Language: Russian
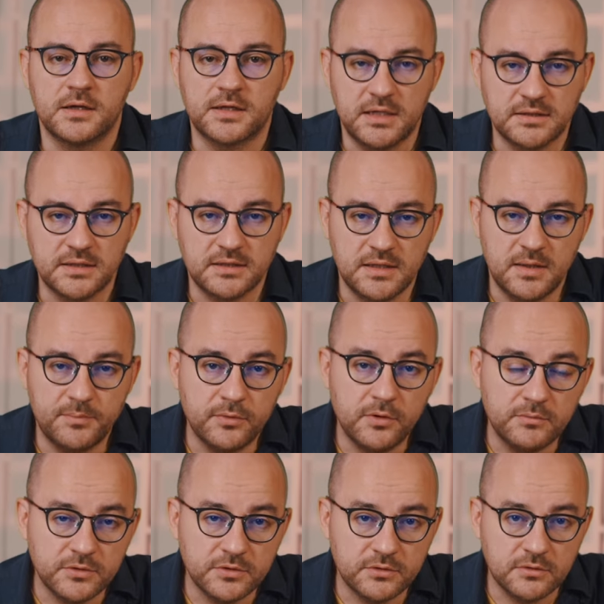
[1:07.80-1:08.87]
Кратко
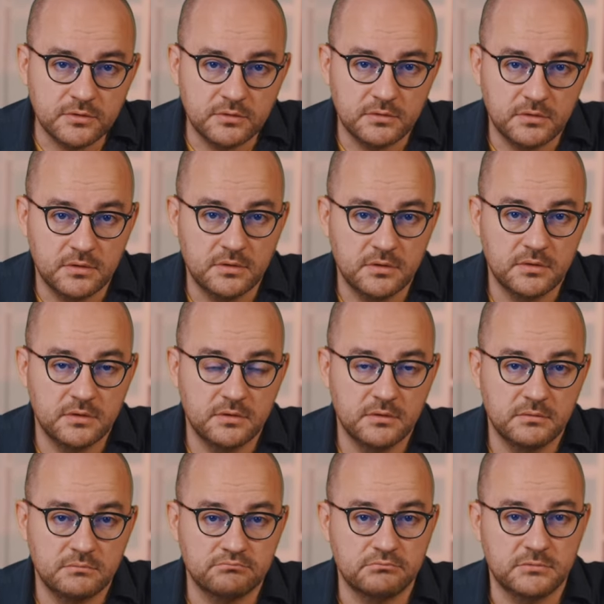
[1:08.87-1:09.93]
напомню
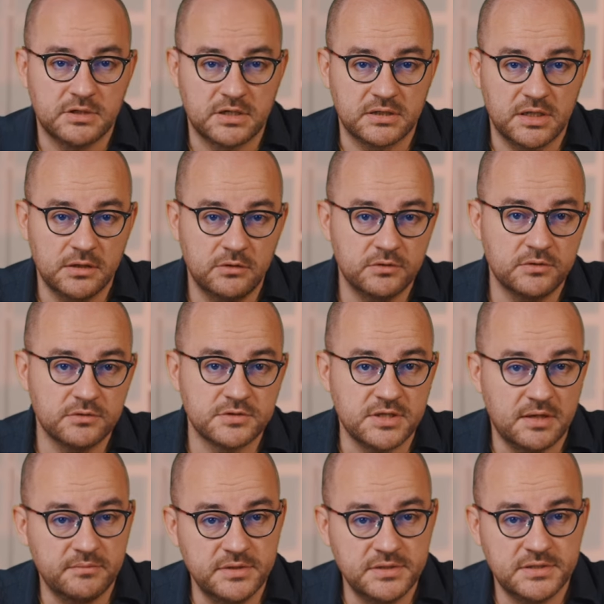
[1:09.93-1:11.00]
э, хронологию
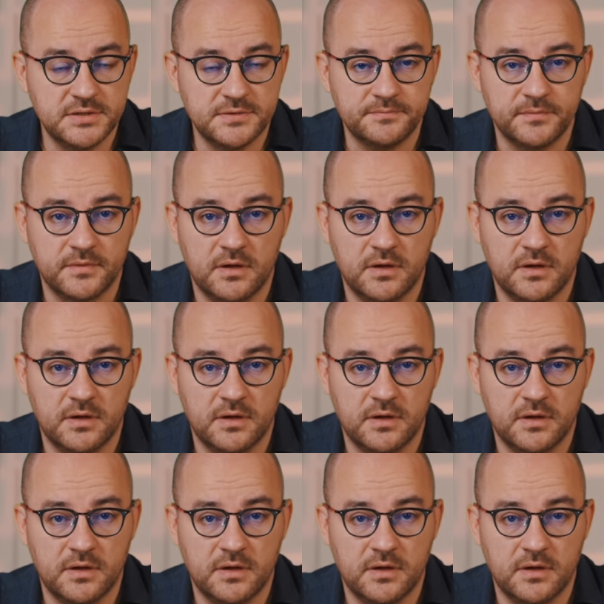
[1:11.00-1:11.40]
событий.